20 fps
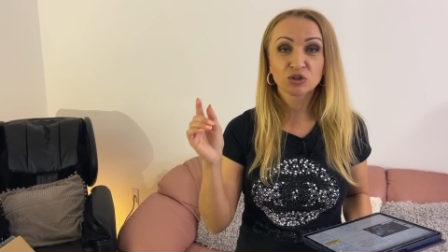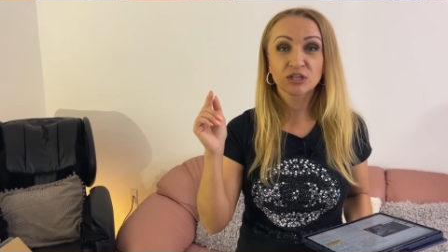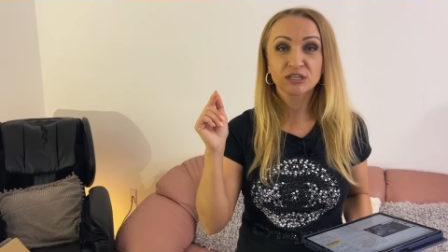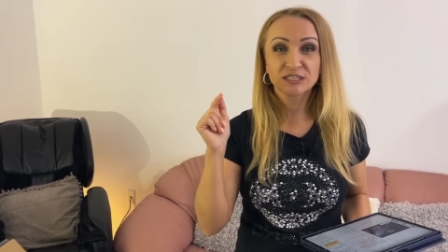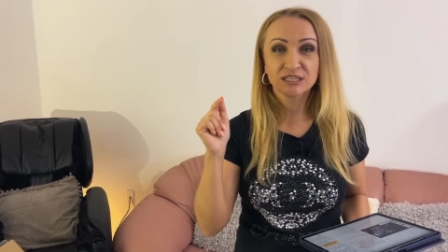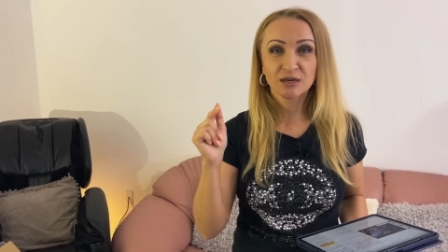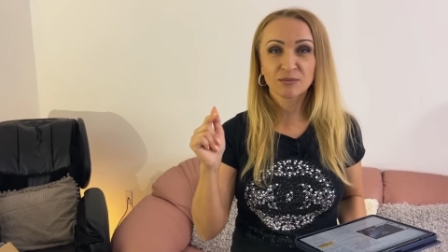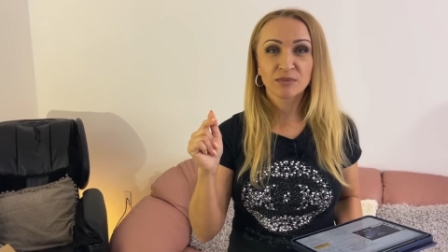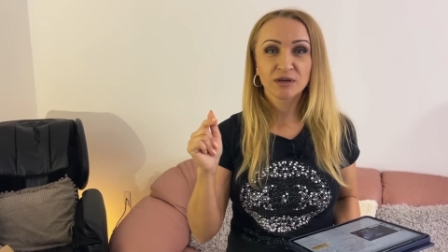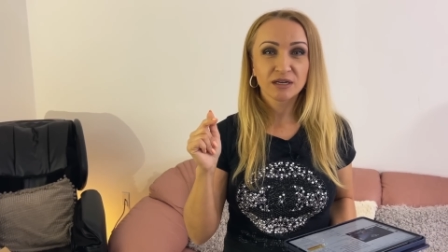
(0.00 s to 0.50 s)
на
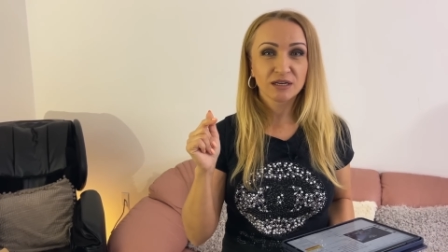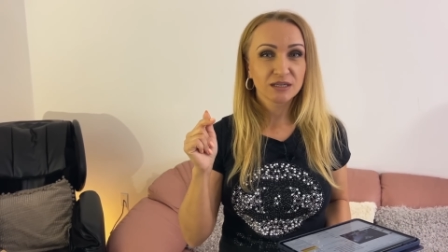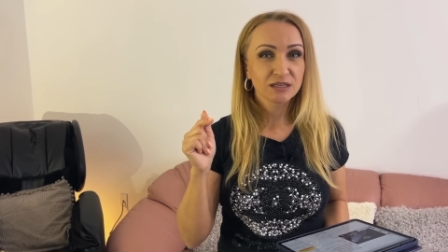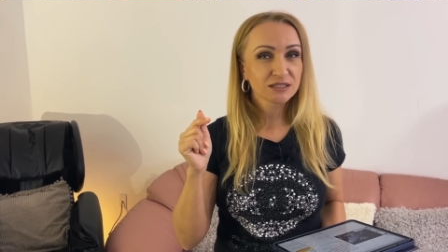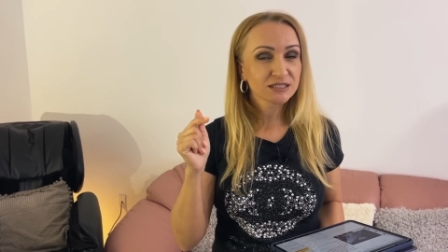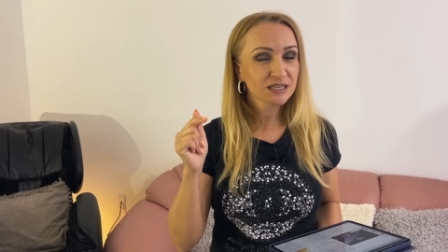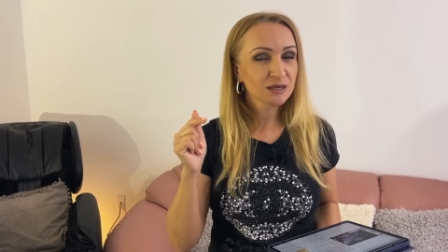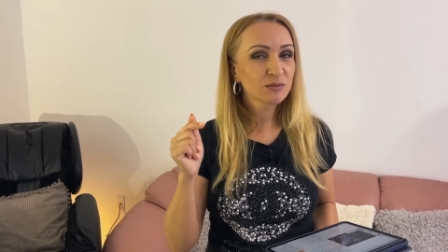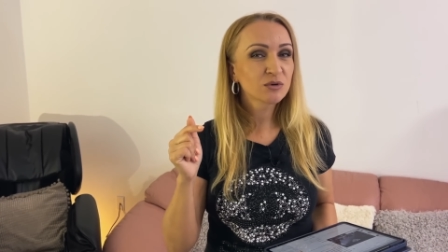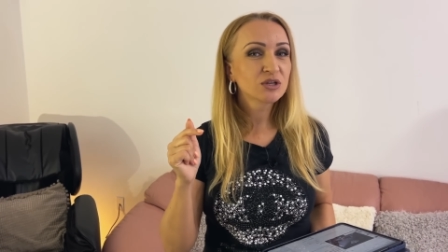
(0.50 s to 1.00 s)
самое
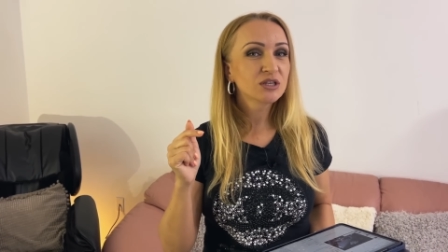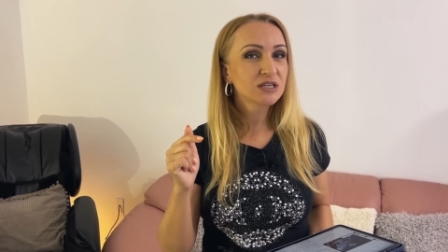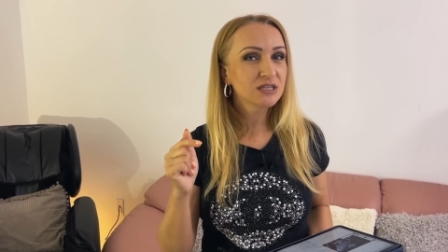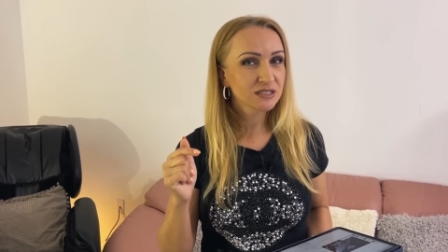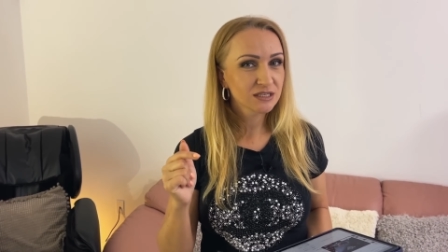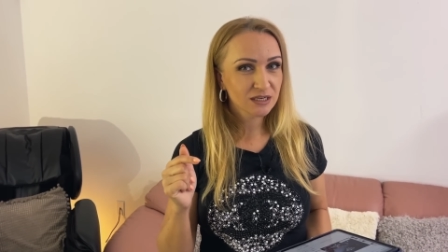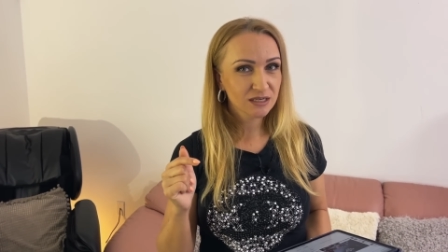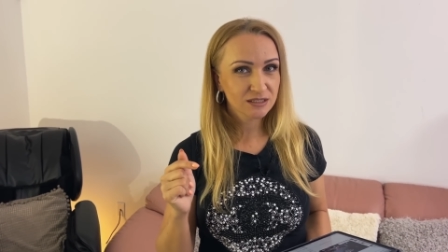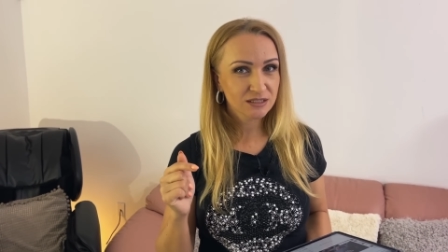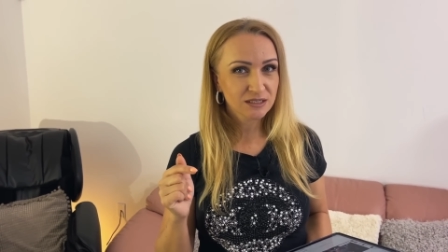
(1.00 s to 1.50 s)
самая
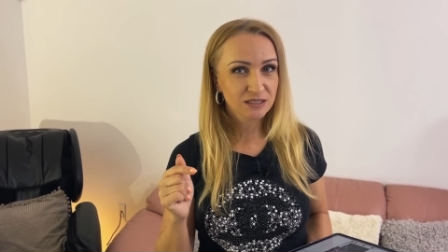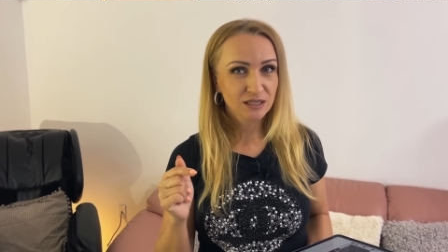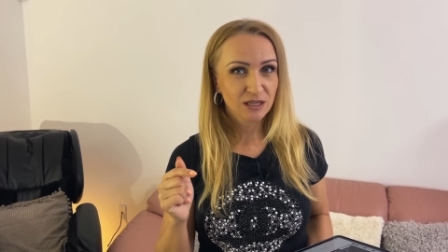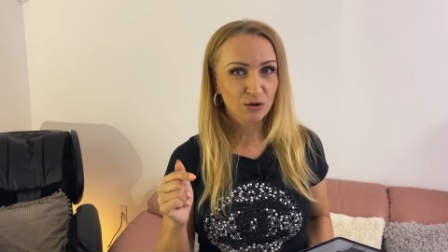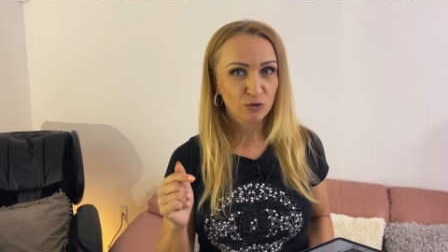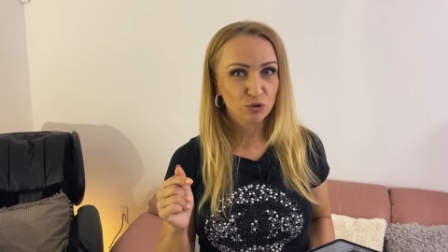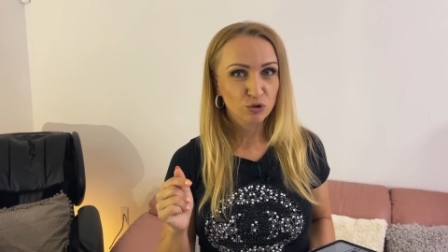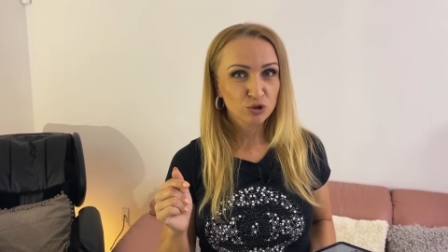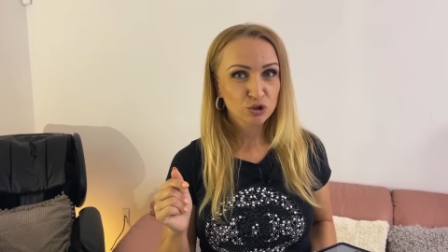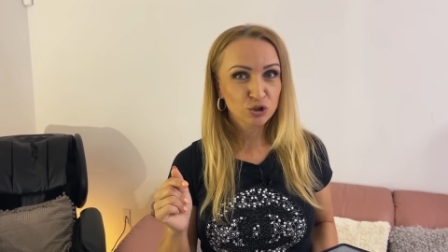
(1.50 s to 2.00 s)
низкая цена
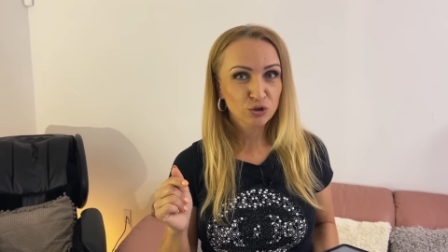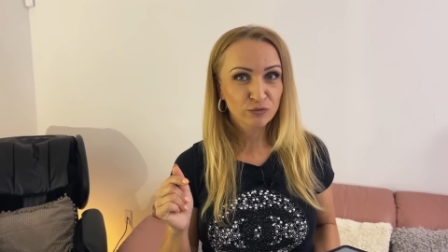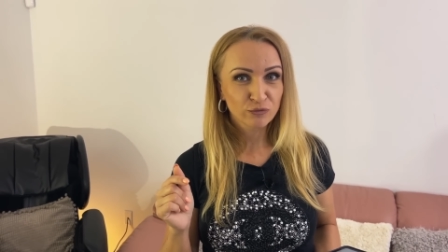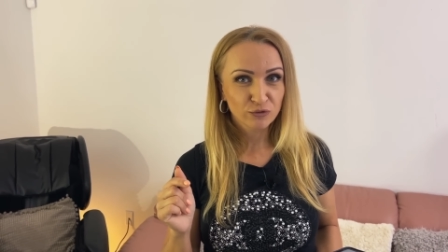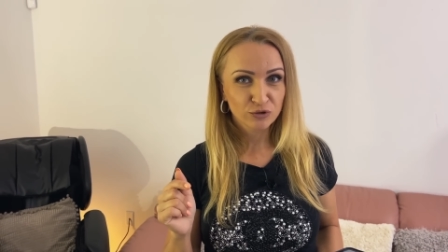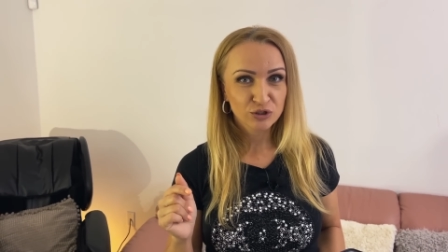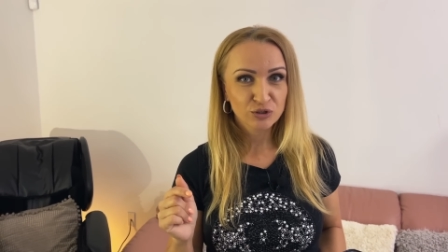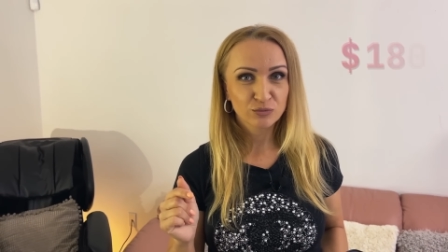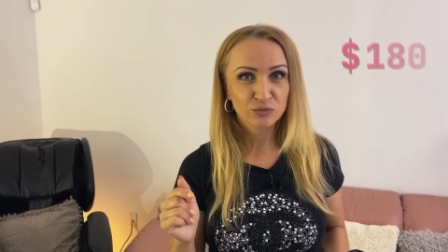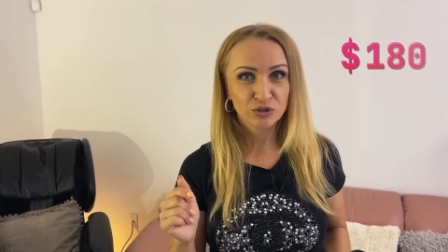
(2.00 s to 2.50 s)
у нее
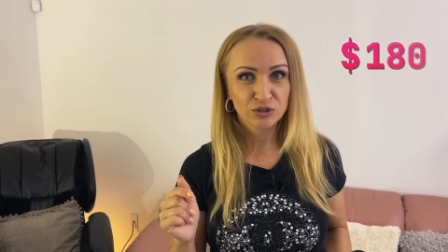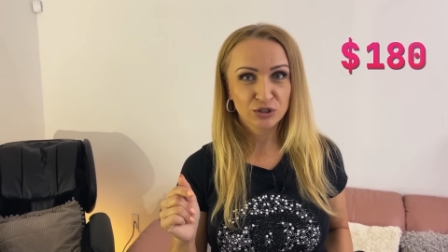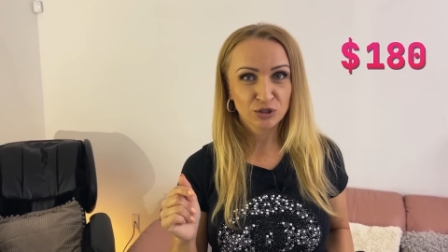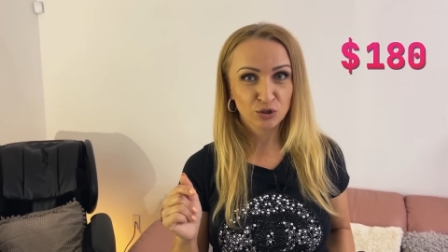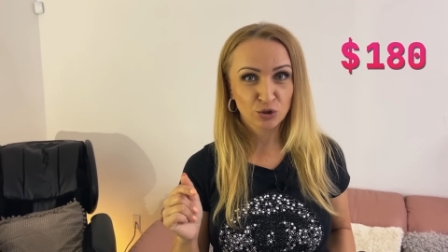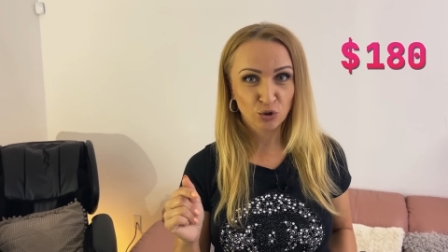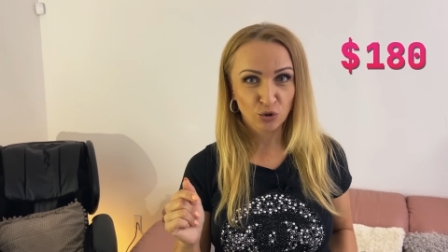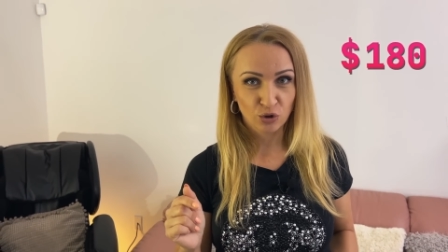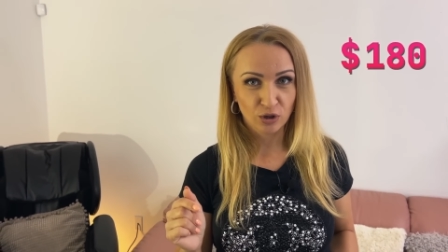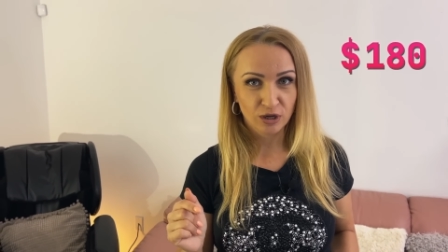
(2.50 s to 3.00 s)
180
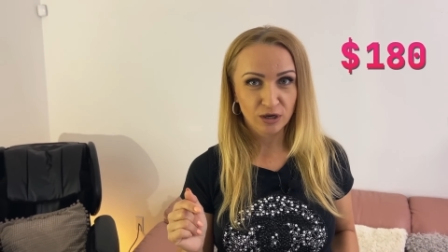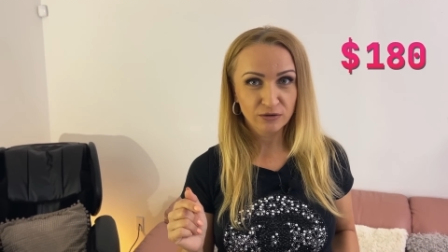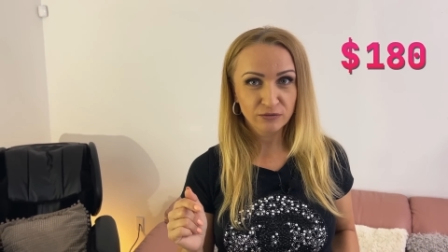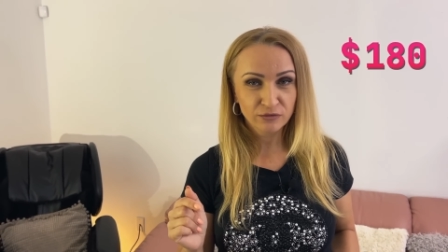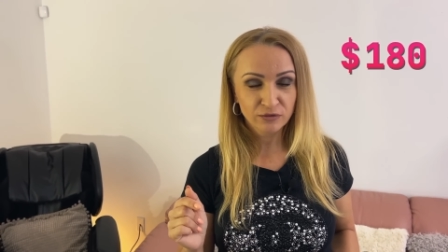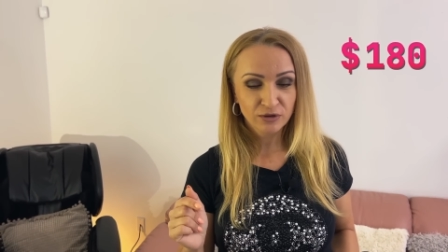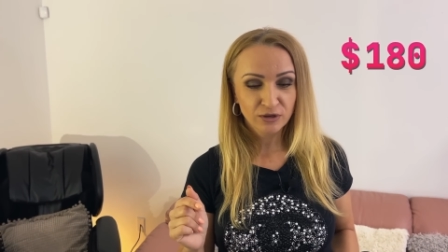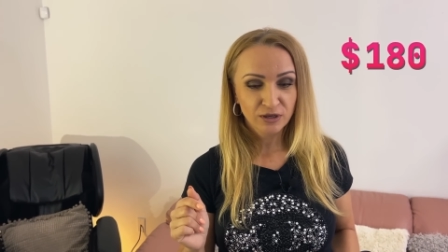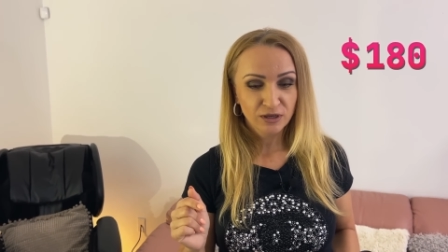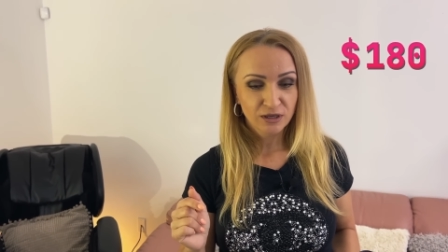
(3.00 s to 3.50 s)
долларов –